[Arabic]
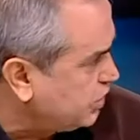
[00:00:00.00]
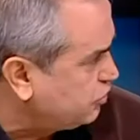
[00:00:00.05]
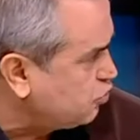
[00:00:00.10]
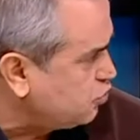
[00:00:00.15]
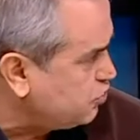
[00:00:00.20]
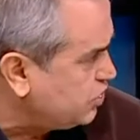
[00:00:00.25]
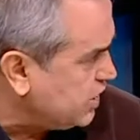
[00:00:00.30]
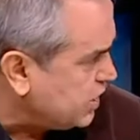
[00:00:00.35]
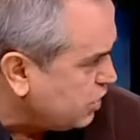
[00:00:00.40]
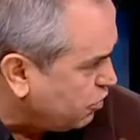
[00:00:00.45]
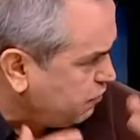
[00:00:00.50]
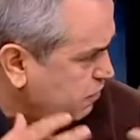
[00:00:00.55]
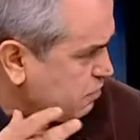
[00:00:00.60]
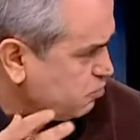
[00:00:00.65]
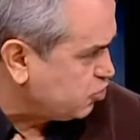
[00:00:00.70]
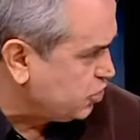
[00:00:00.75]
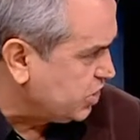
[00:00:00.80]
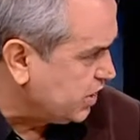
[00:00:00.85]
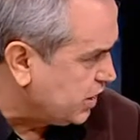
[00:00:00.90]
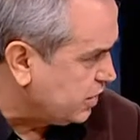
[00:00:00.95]
التونسيه وفي
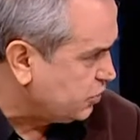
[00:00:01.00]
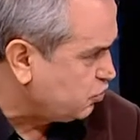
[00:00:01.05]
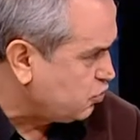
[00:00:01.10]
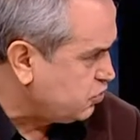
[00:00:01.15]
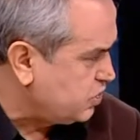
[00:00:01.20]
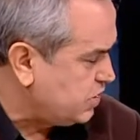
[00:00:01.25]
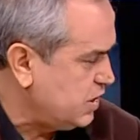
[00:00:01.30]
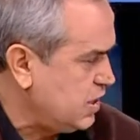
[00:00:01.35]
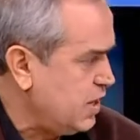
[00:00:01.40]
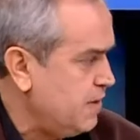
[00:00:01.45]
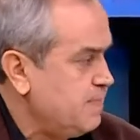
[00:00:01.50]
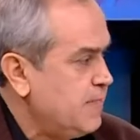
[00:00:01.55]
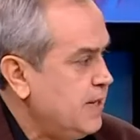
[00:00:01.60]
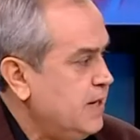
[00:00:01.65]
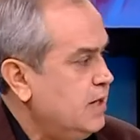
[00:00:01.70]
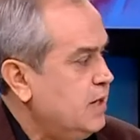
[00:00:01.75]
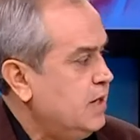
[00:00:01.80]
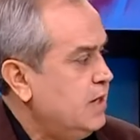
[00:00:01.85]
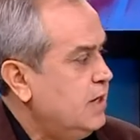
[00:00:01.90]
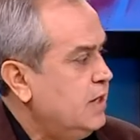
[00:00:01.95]
الموسيقى التونسيه
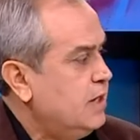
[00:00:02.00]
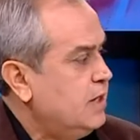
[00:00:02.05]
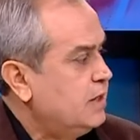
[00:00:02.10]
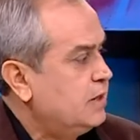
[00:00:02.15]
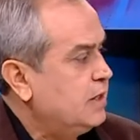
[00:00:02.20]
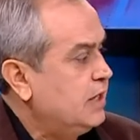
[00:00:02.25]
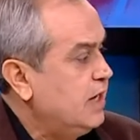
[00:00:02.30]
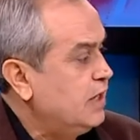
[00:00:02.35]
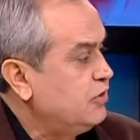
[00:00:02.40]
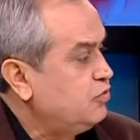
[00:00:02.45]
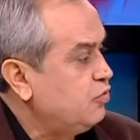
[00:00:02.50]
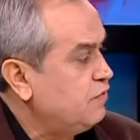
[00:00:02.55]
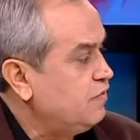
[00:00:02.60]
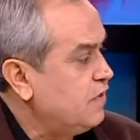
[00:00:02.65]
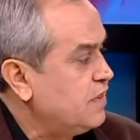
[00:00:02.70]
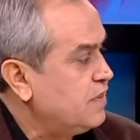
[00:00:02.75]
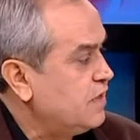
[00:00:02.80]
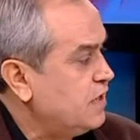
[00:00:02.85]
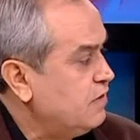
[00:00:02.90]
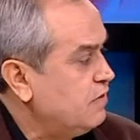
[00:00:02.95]
كان عنده
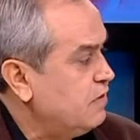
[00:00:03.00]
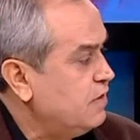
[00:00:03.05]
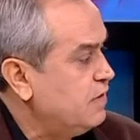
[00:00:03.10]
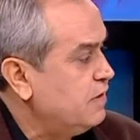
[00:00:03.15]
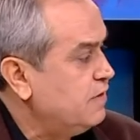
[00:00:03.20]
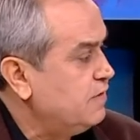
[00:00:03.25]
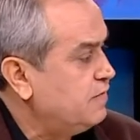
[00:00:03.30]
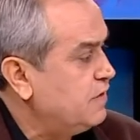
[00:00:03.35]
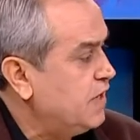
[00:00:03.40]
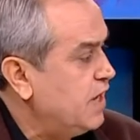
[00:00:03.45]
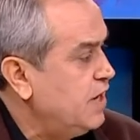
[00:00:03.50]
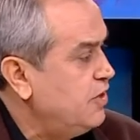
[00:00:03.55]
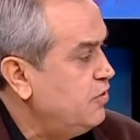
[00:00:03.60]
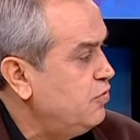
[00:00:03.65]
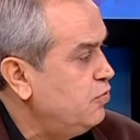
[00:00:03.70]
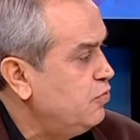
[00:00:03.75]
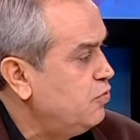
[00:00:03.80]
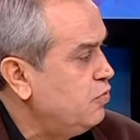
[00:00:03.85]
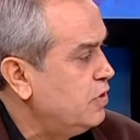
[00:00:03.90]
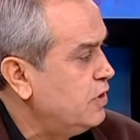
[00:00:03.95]
فضل في
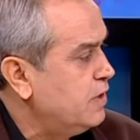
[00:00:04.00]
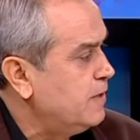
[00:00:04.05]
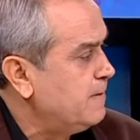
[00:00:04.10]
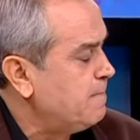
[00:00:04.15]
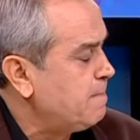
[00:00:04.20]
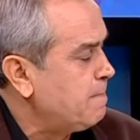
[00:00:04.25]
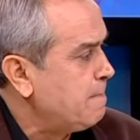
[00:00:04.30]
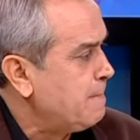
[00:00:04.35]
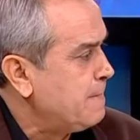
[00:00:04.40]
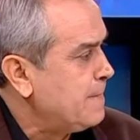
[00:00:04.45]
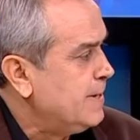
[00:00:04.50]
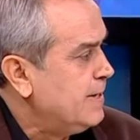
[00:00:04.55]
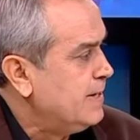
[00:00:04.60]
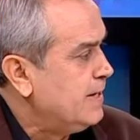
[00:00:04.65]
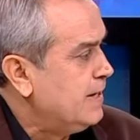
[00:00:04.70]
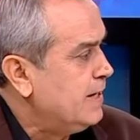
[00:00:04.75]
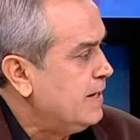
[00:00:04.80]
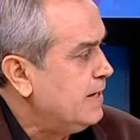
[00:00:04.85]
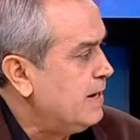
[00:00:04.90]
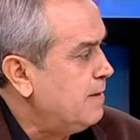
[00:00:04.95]
انه آه،
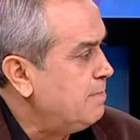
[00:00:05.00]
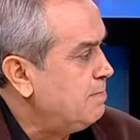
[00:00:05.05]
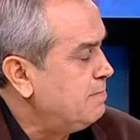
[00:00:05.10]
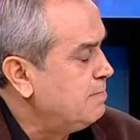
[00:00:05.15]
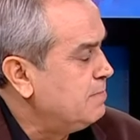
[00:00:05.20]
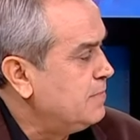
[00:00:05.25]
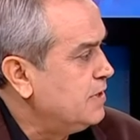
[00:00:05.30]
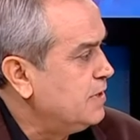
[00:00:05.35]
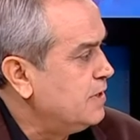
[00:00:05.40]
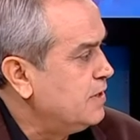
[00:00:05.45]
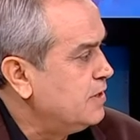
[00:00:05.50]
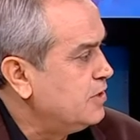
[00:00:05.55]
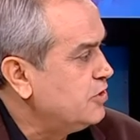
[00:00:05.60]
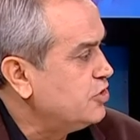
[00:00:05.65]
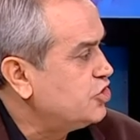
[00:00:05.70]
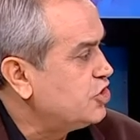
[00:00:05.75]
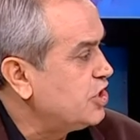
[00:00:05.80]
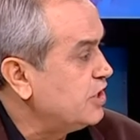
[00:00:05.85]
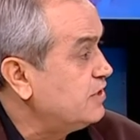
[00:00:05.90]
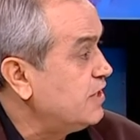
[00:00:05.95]
لم آه،
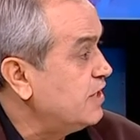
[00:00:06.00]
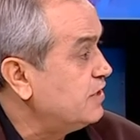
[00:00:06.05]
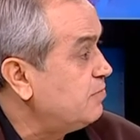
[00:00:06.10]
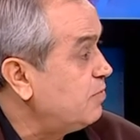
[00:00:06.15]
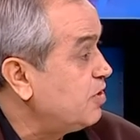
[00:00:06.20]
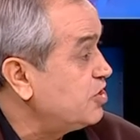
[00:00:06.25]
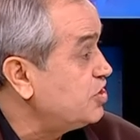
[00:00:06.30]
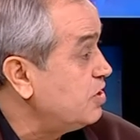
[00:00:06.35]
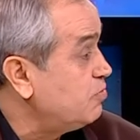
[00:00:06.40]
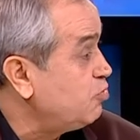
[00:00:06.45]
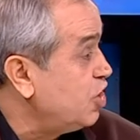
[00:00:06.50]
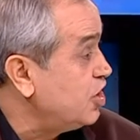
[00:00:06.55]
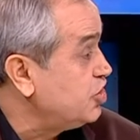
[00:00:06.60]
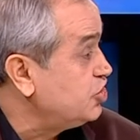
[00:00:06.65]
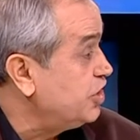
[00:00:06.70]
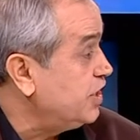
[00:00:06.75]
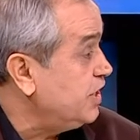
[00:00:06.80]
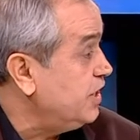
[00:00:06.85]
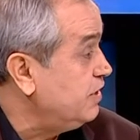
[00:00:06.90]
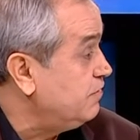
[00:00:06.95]
شتات برشا
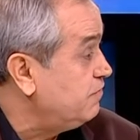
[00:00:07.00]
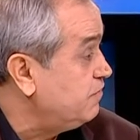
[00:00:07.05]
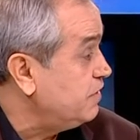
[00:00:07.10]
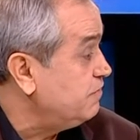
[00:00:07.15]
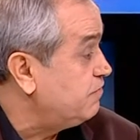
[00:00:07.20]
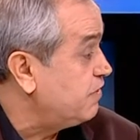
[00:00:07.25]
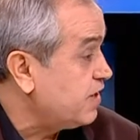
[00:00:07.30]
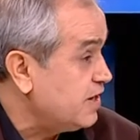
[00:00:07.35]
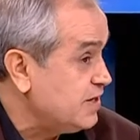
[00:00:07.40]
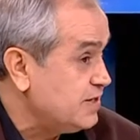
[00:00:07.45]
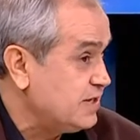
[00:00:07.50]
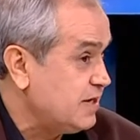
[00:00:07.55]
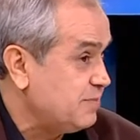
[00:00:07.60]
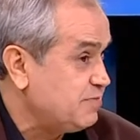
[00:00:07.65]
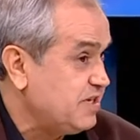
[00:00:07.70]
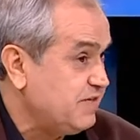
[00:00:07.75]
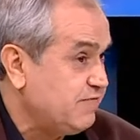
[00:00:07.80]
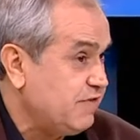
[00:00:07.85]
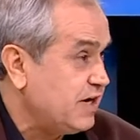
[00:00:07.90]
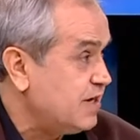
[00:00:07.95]
مهاجرين في فرنسا
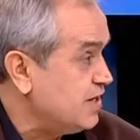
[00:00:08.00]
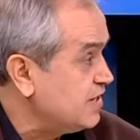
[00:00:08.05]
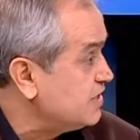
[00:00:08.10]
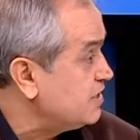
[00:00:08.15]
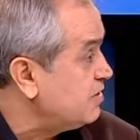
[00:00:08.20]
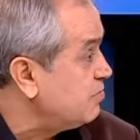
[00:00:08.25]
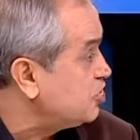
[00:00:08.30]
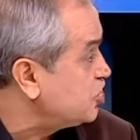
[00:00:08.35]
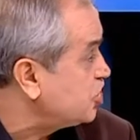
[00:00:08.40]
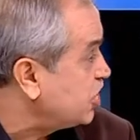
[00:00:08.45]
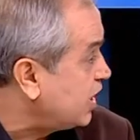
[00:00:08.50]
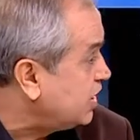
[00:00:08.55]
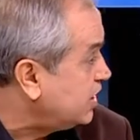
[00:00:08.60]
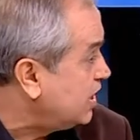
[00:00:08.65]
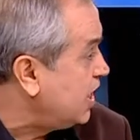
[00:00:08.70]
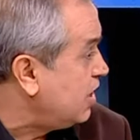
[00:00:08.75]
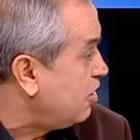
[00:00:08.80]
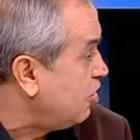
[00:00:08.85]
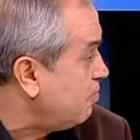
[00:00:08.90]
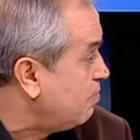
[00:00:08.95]
بصفه خاصه باش
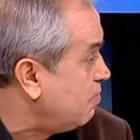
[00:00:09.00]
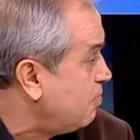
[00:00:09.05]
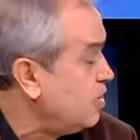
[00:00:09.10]
غنى لهم